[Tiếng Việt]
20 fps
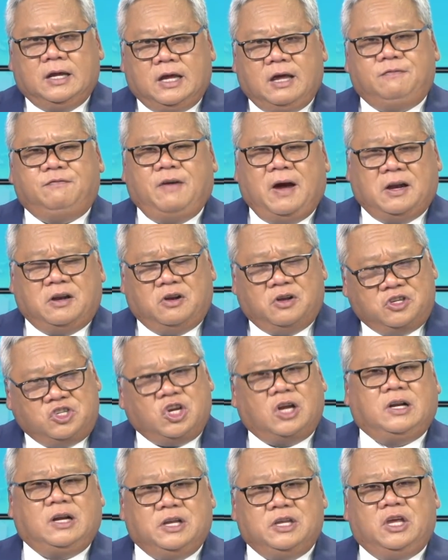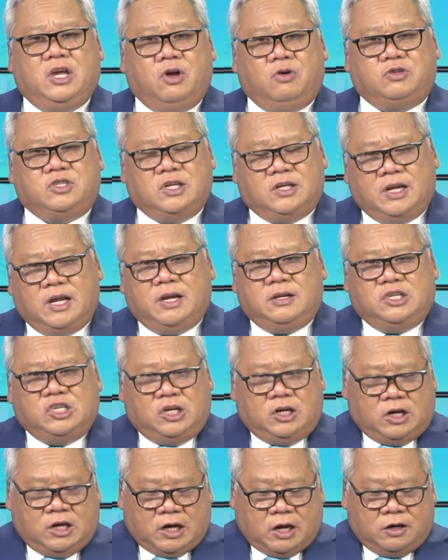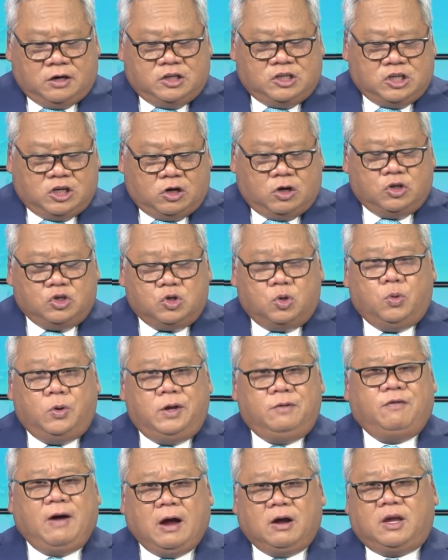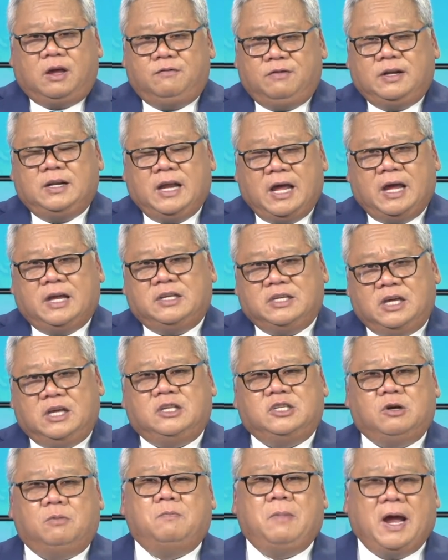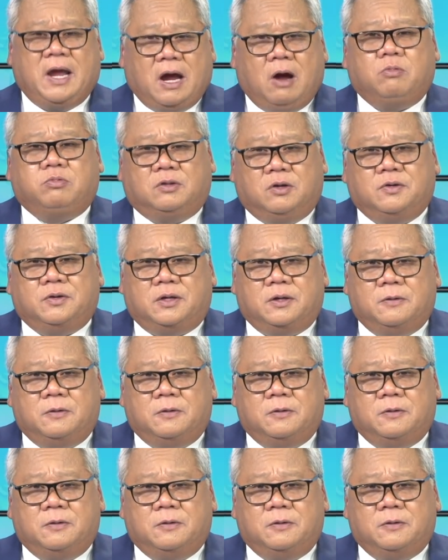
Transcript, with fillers: cái phần nó rất là nhiều, cho nên chị cần chỉ có chú ý vào cái vấn đề gì trong bài học thôi.